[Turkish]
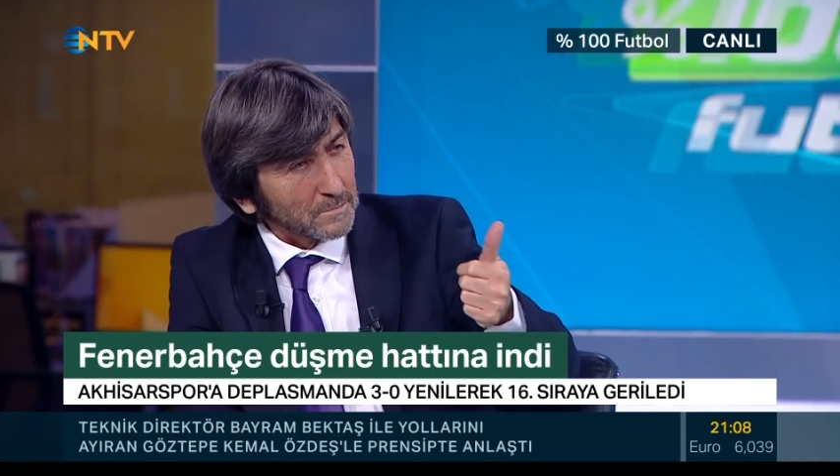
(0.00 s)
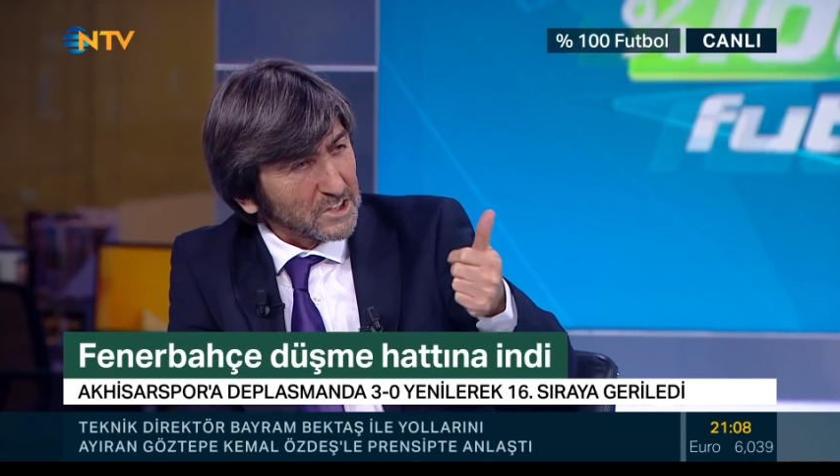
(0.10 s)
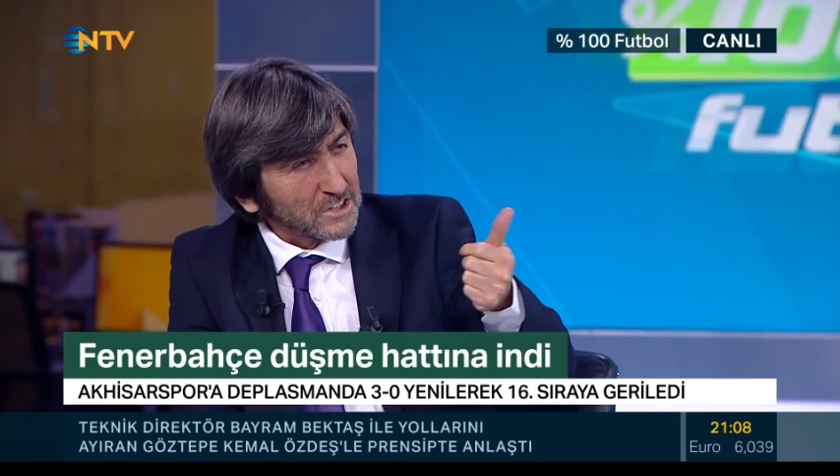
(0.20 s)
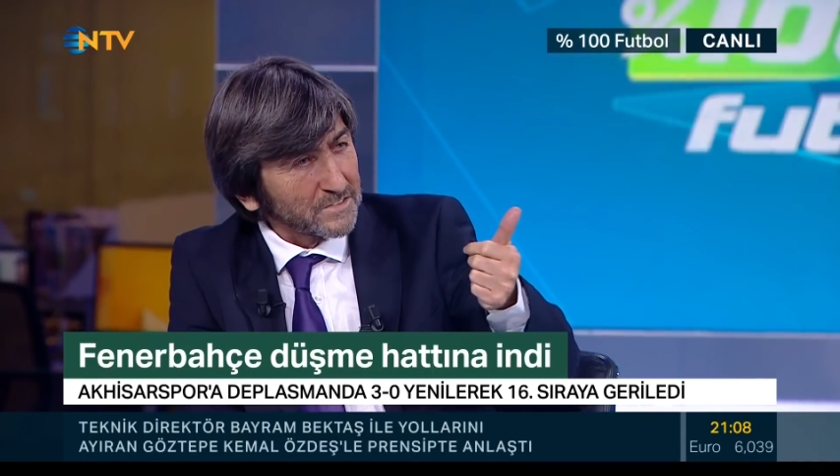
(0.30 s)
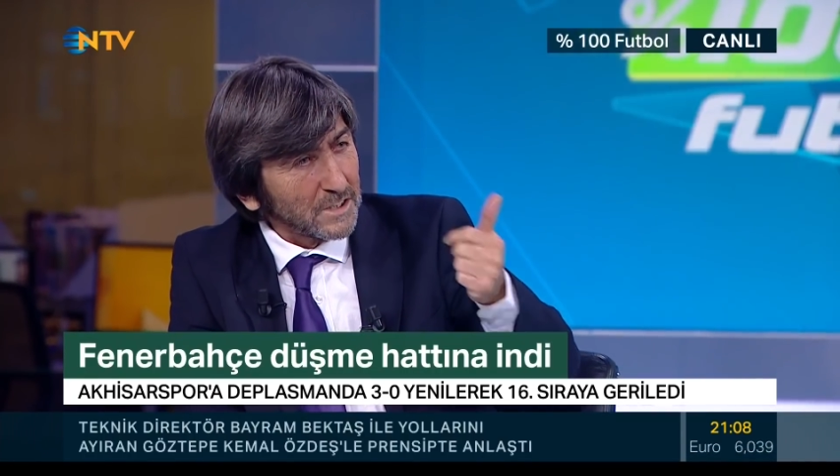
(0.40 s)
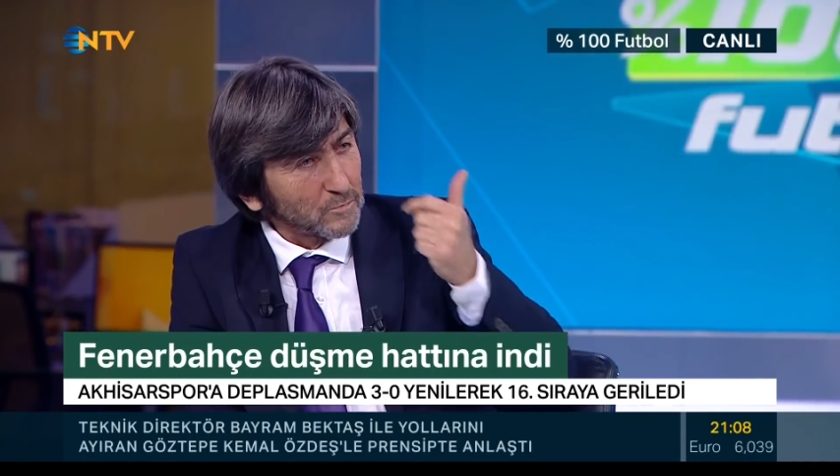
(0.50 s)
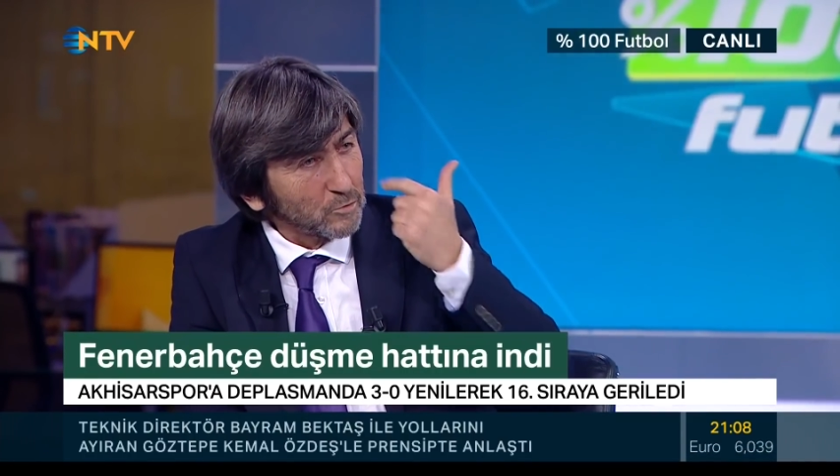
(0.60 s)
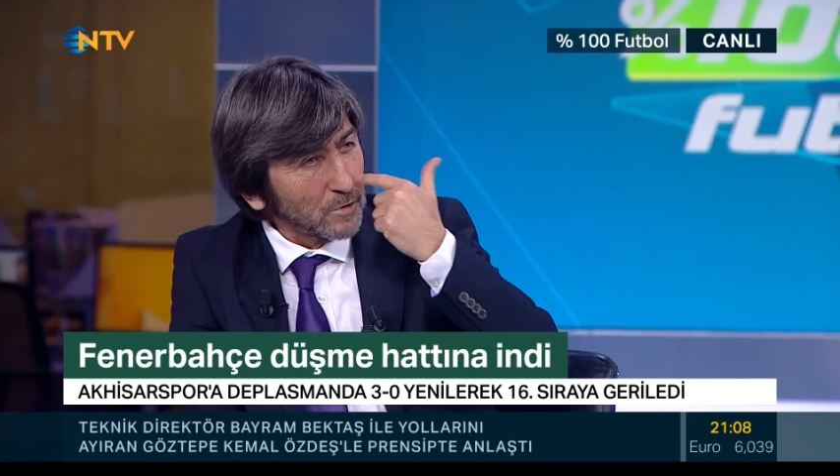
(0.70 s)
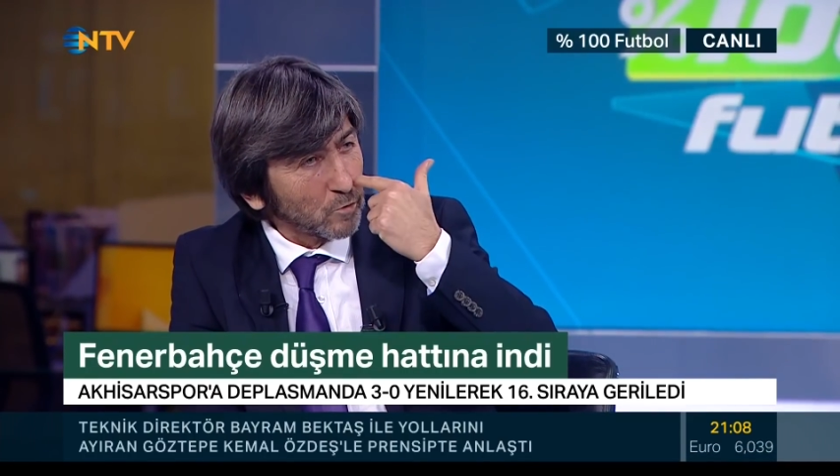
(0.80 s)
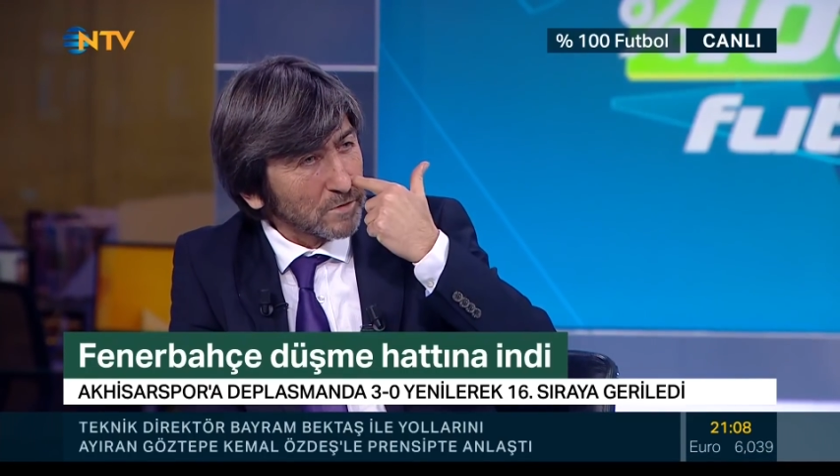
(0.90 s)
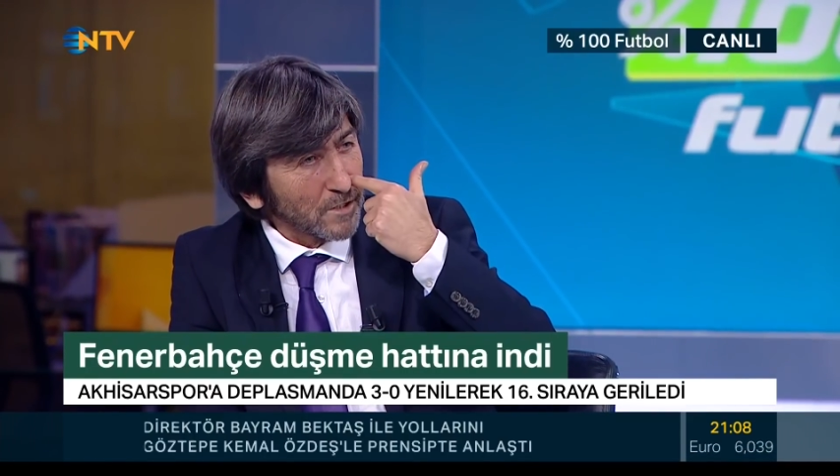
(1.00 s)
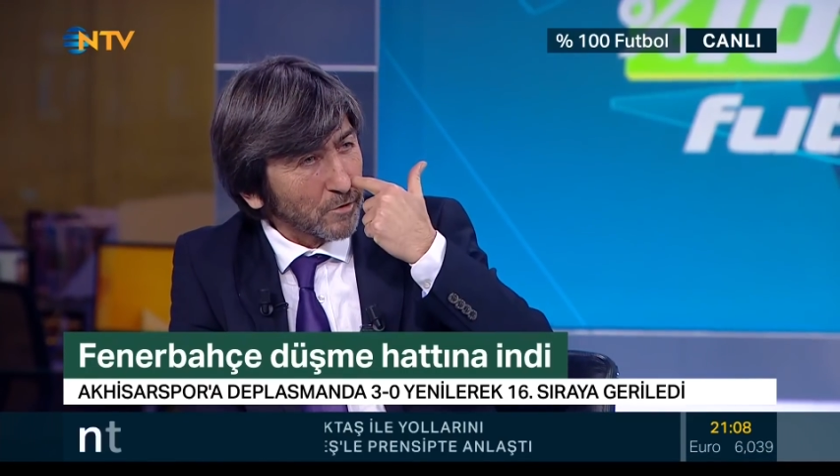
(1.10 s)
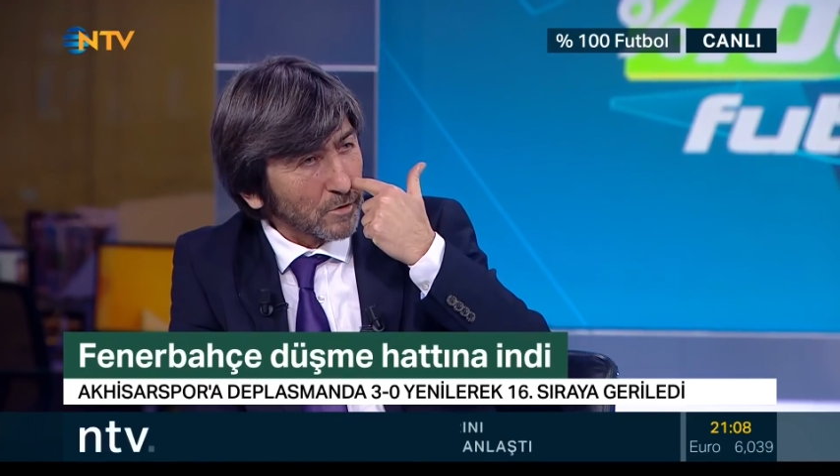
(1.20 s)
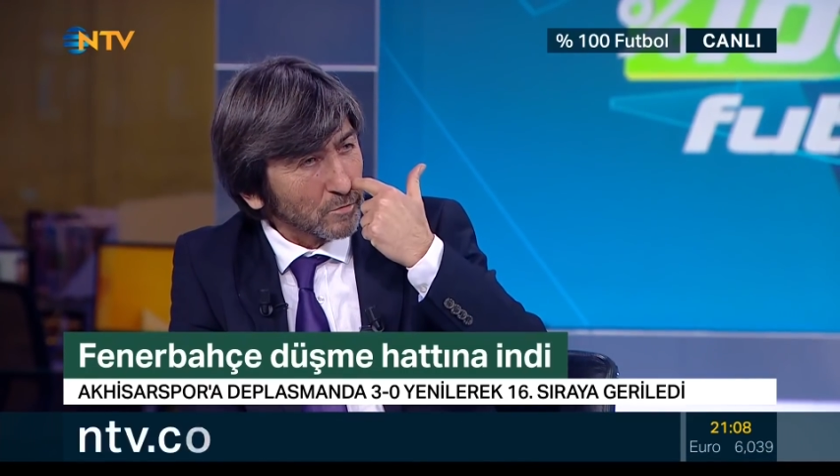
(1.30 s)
Bir şifreli bir cümle kullanıyor.